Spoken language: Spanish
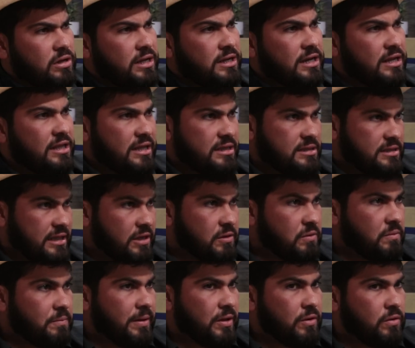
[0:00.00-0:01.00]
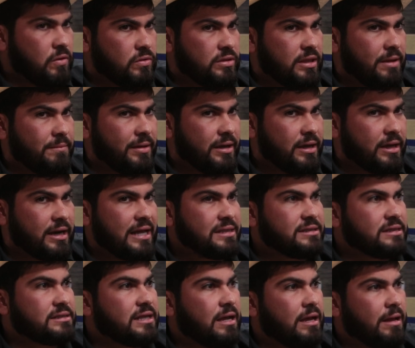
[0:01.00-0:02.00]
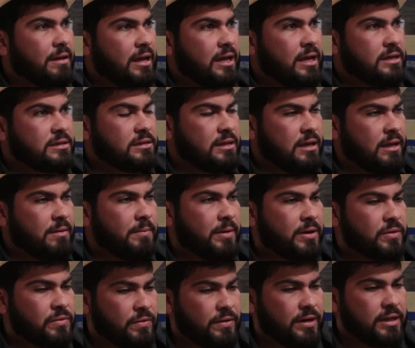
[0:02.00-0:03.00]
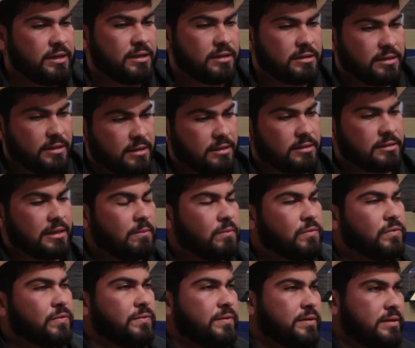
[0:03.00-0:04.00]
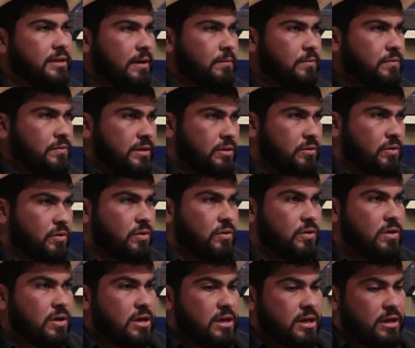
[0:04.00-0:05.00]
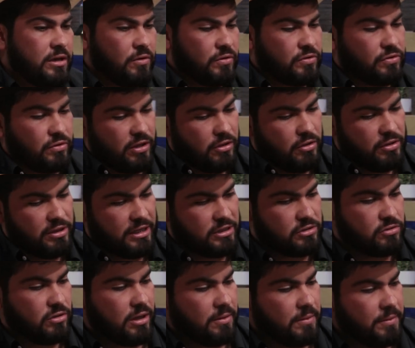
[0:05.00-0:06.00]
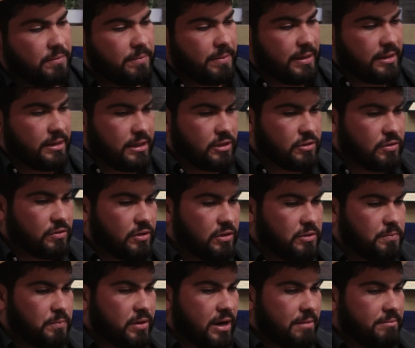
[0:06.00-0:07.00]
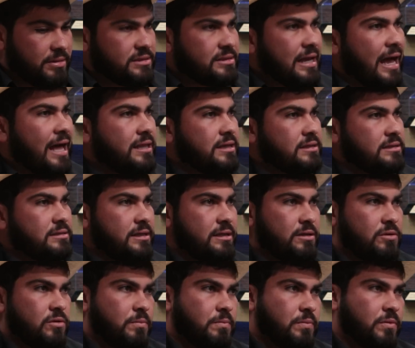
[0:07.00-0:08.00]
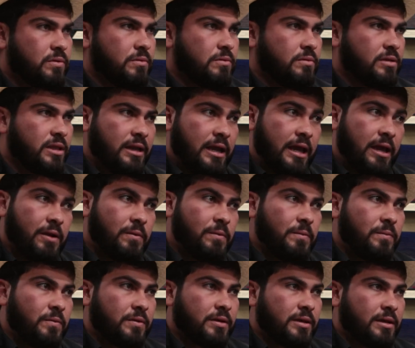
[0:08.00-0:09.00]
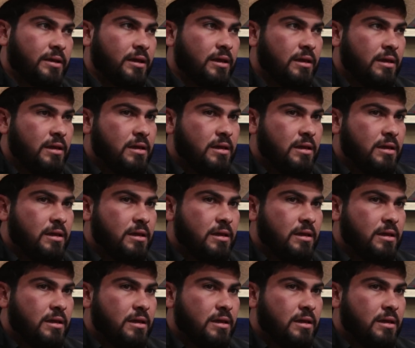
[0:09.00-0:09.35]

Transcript: En el destino, pero también gracias a, personas, este, estamos donde estamos. Y yo estoy donde estoy, bendito Dios, por amistades y no por dinero, porque